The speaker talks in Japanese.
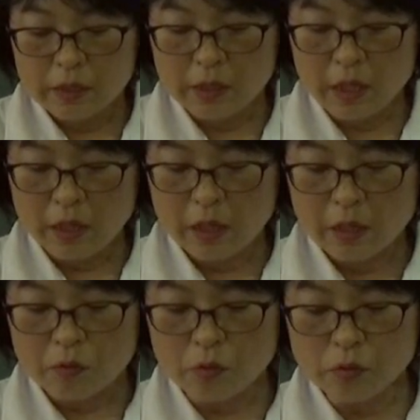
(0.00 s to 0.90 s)
で
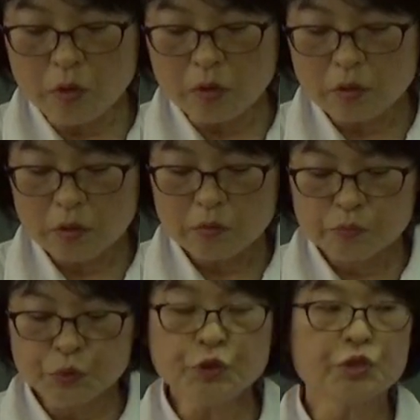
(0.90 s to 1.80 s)
この
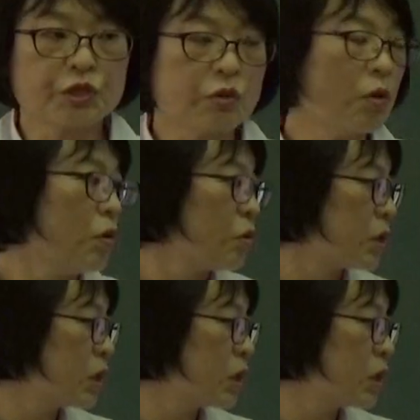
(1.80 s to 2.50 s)
分子を